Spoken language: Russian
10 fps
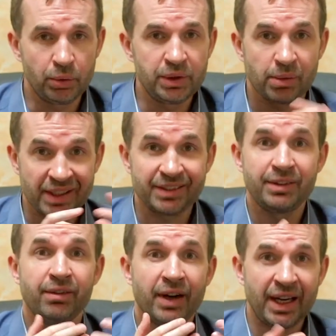людям,
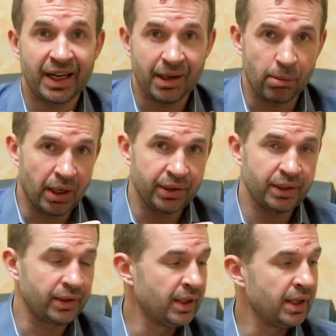развивая
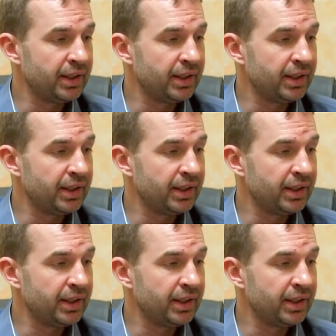команды,